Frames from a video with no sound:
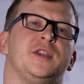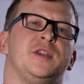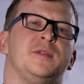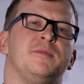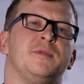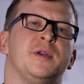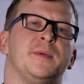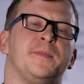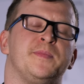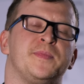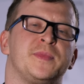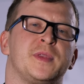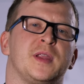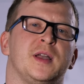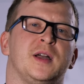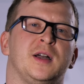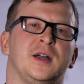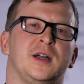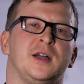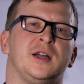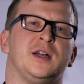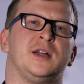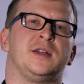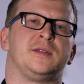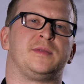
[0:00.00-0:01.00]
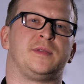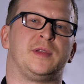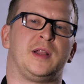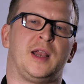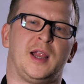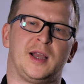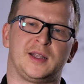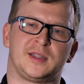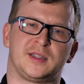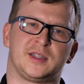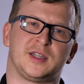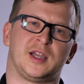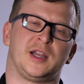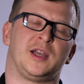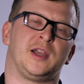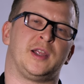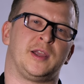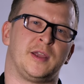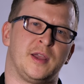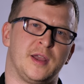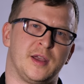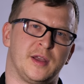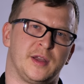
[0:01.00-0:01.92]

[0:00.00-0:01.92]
ими э, для целей